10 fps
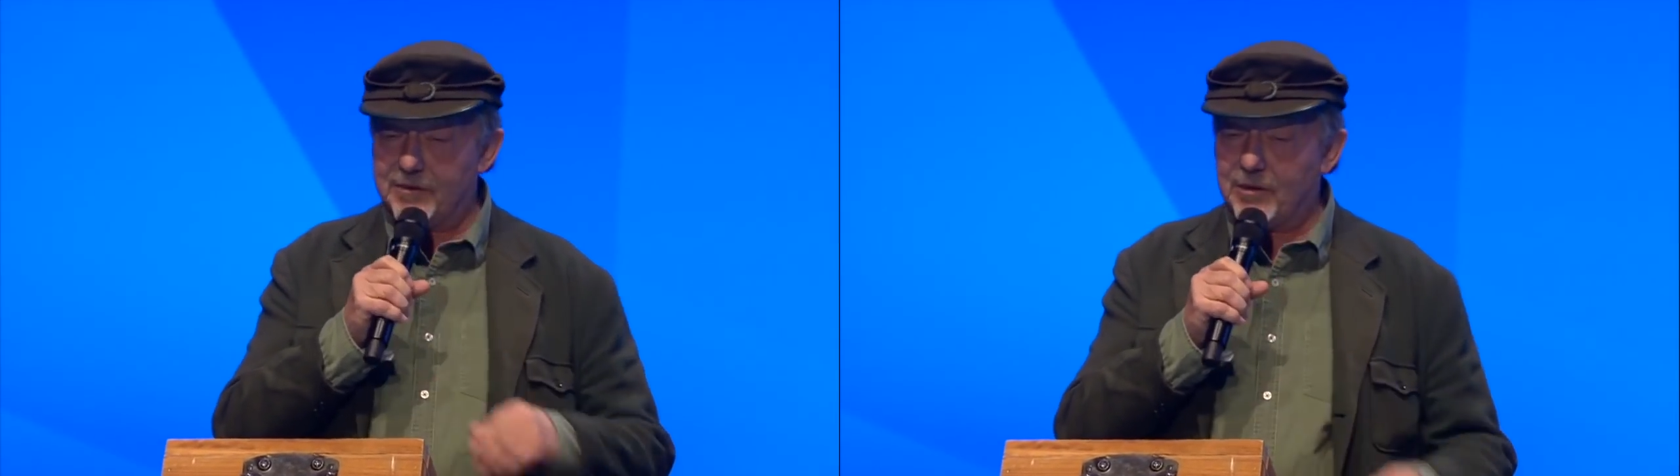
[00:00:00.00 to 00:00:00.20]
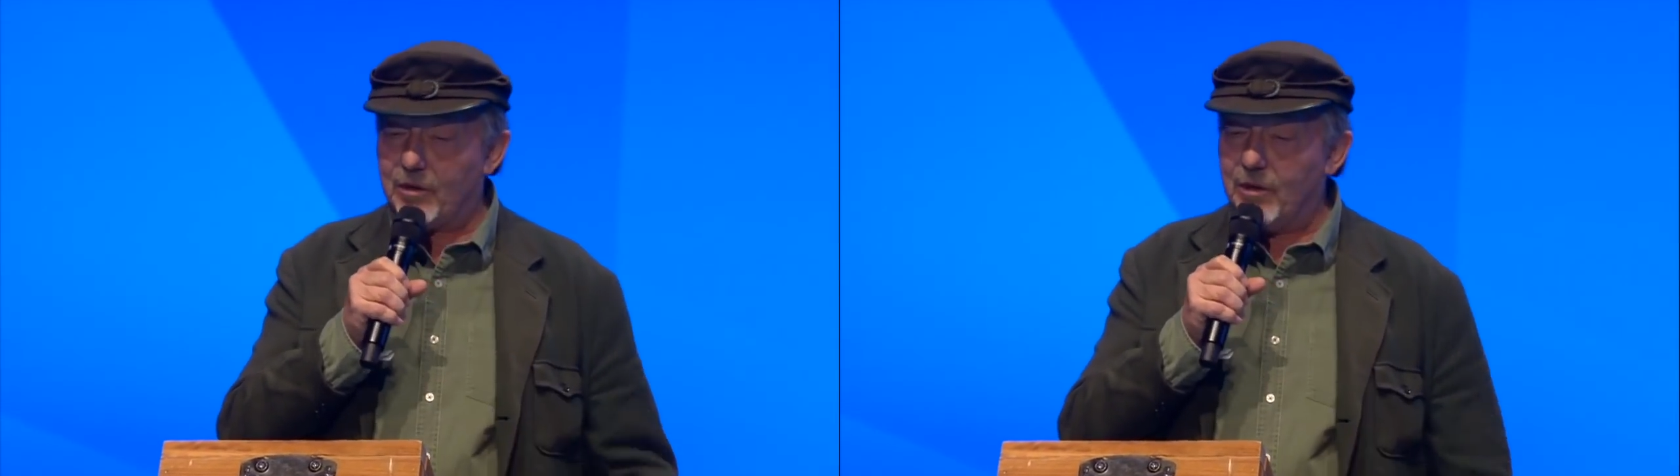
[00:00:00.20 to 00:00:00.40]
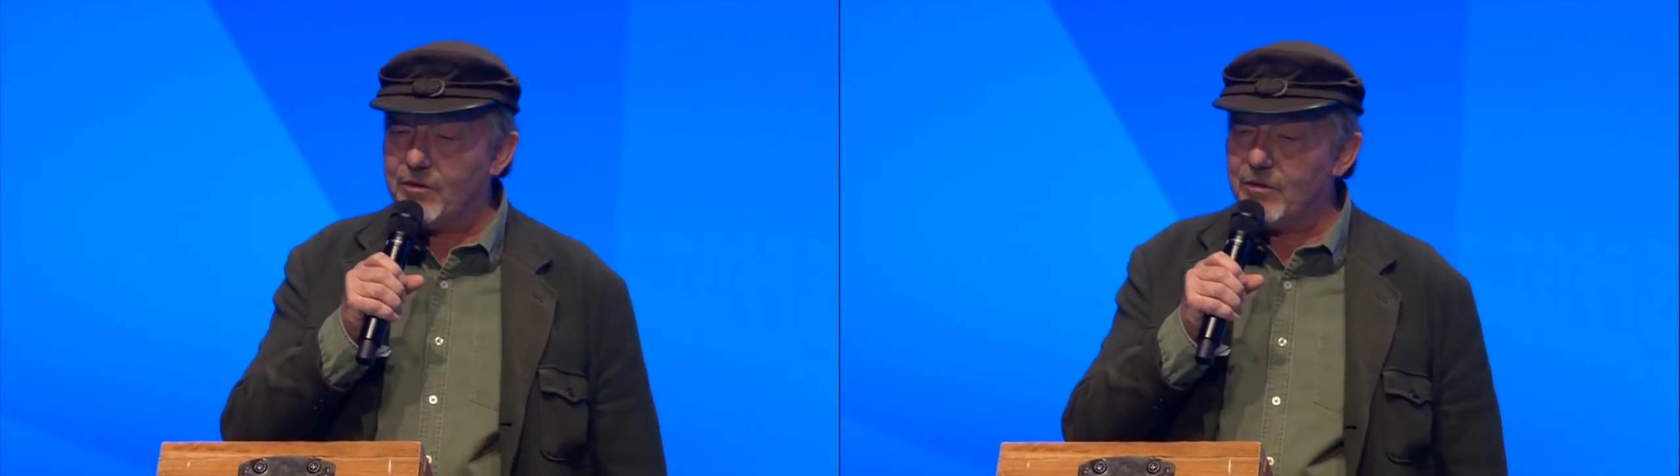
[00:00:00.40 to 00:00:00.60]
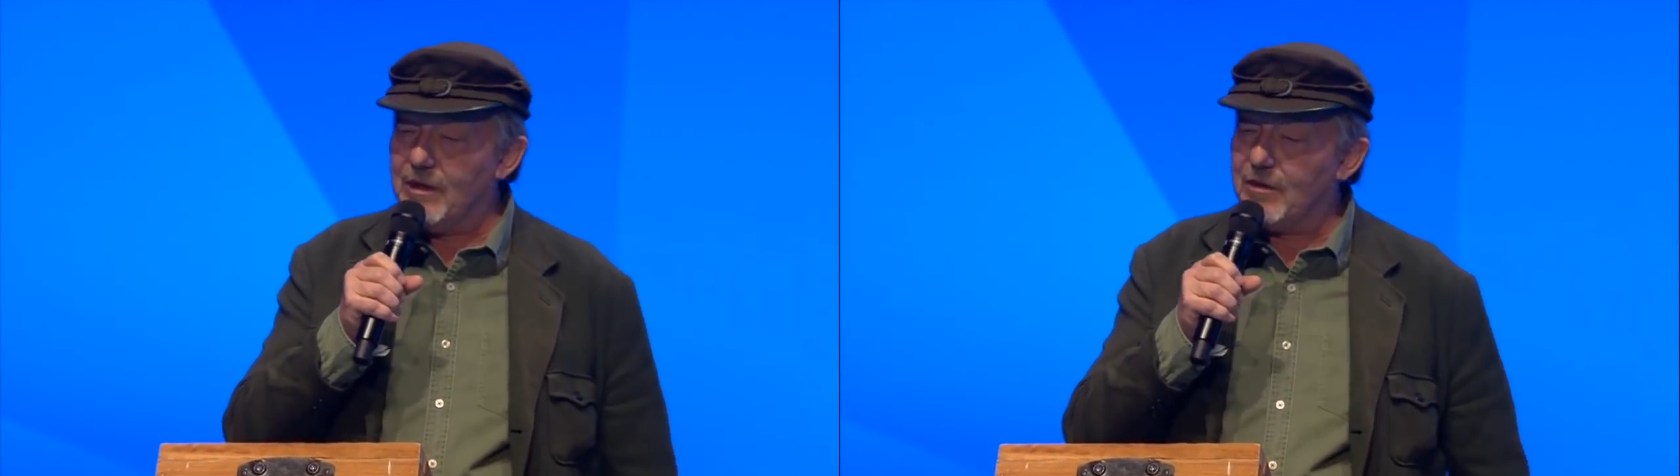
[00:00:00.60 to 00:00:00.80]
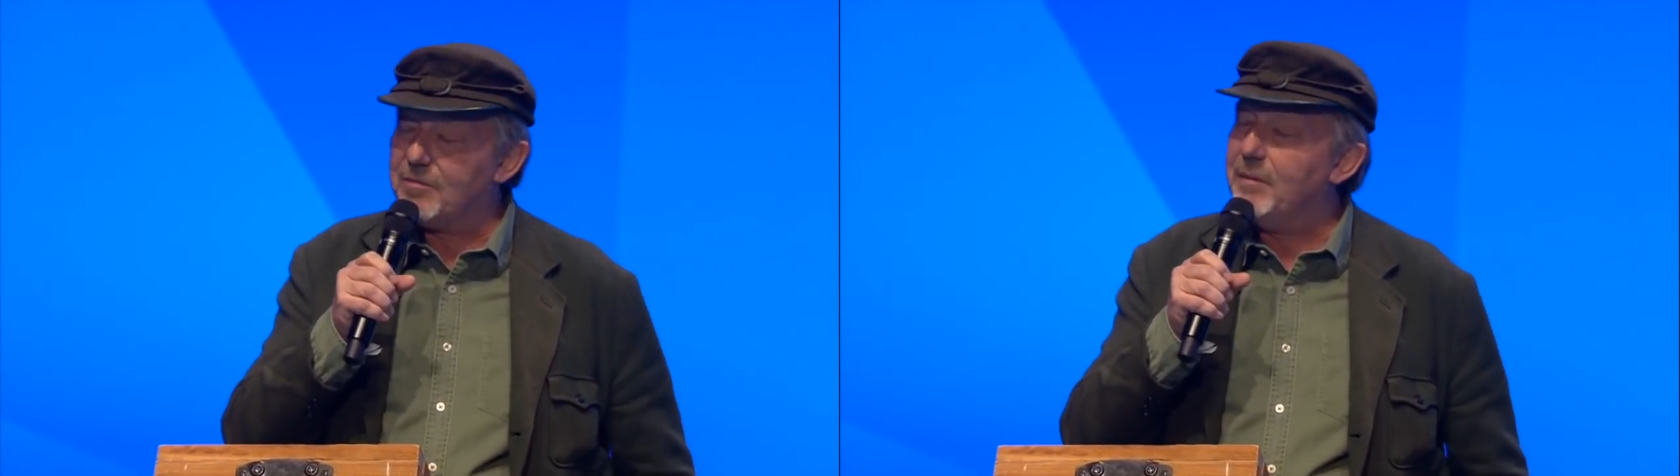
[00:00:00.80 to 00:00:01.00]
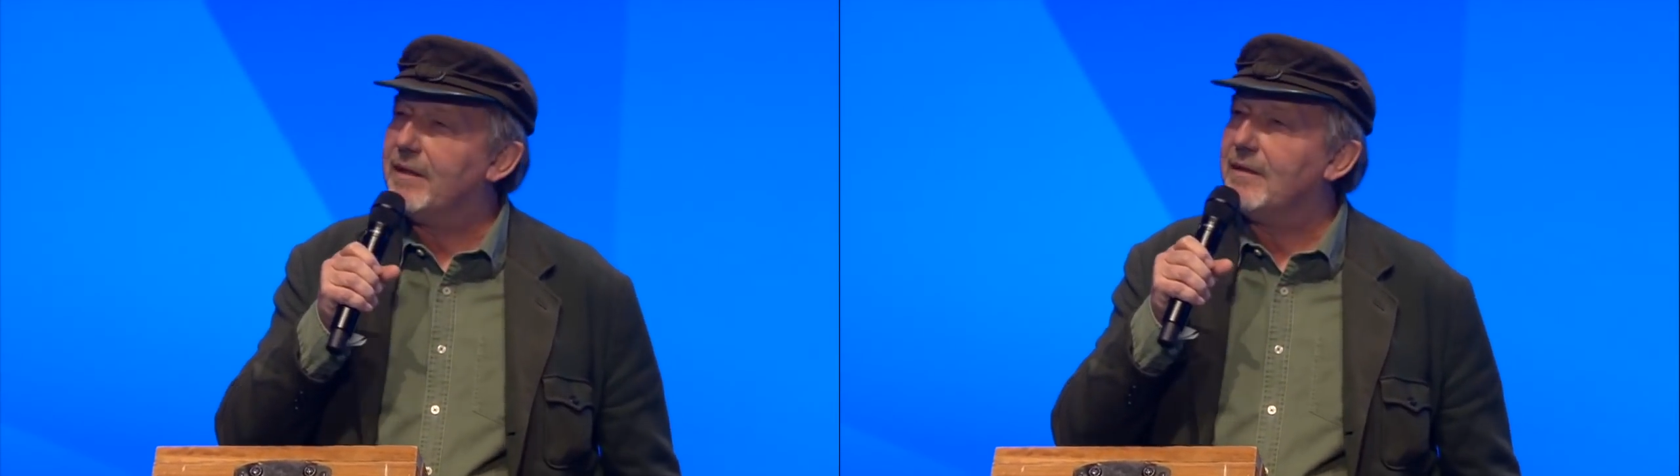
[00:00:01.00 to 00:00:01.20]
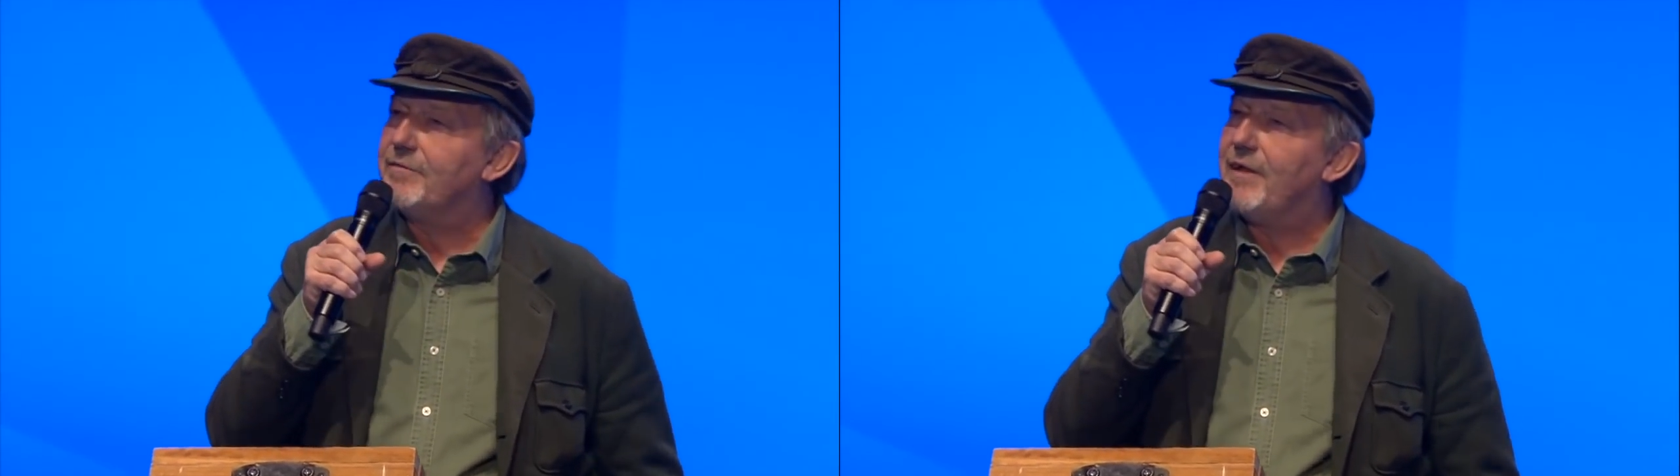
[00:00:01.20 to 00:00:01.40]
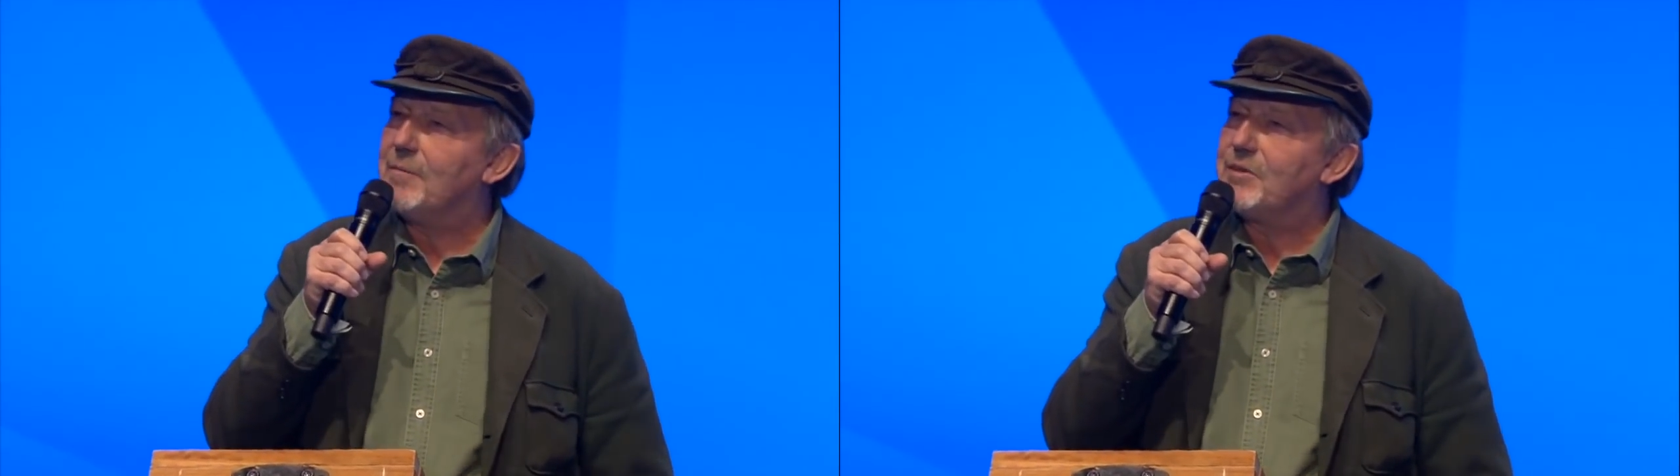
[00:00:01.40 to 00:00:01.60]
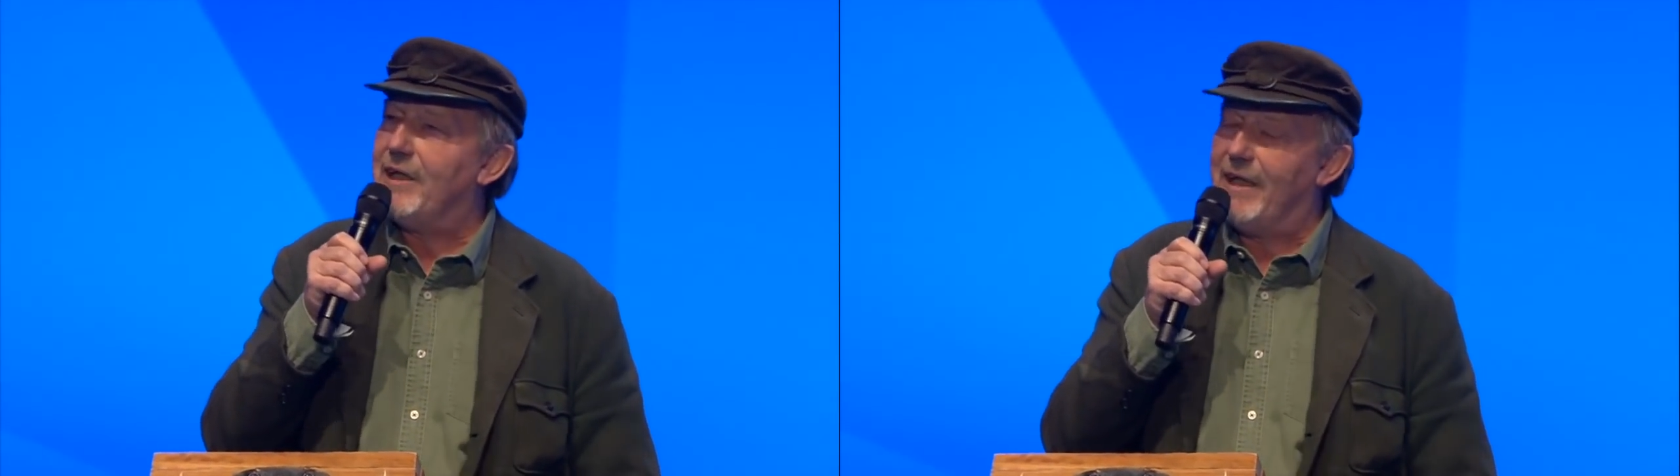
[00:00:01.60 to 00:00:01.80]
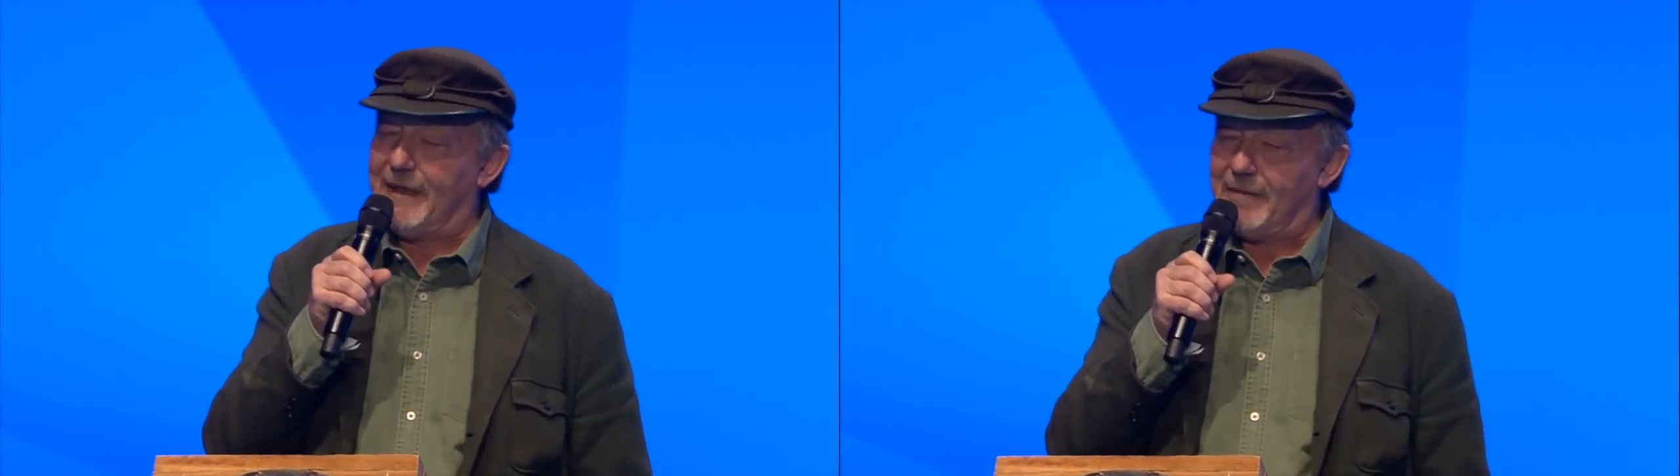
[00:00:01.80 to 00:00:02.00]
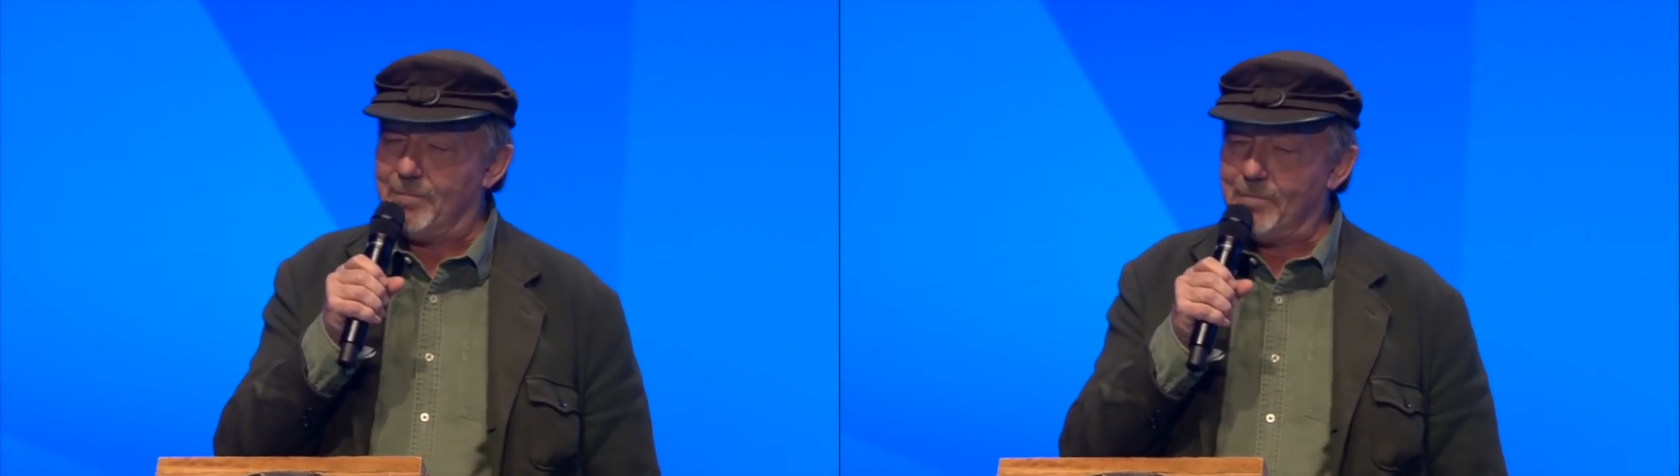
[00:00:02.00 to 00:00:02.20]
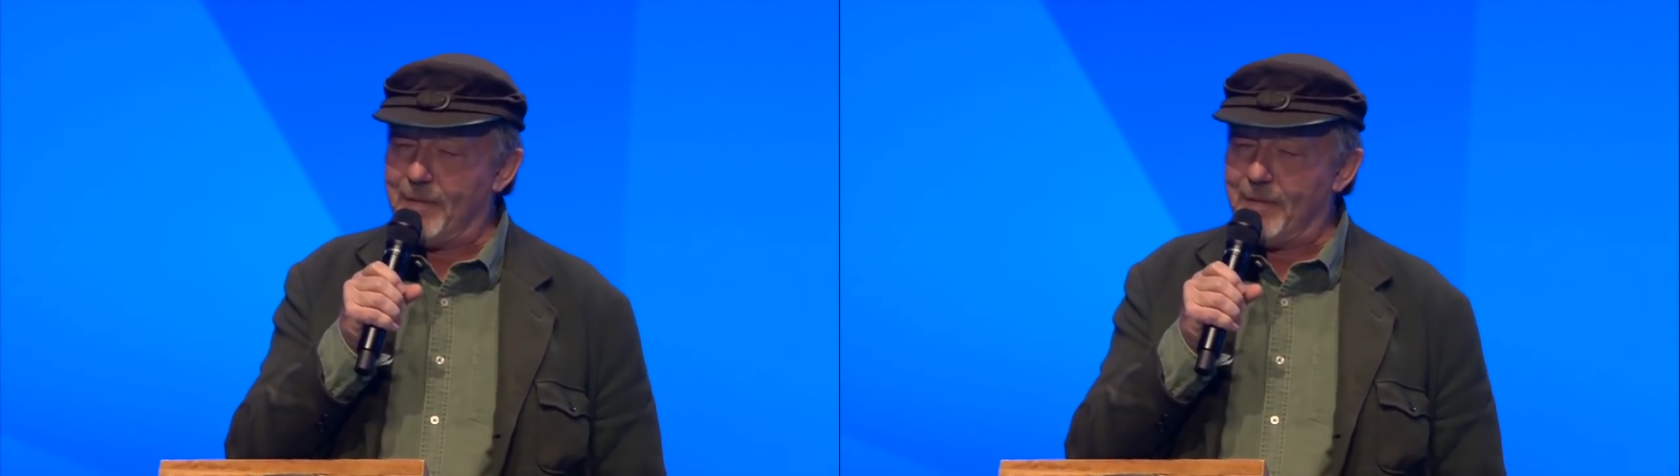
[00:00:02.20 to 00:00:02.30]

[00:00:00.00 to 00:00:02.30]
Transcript: als Kreuzung aus mehreren Farbschlägen.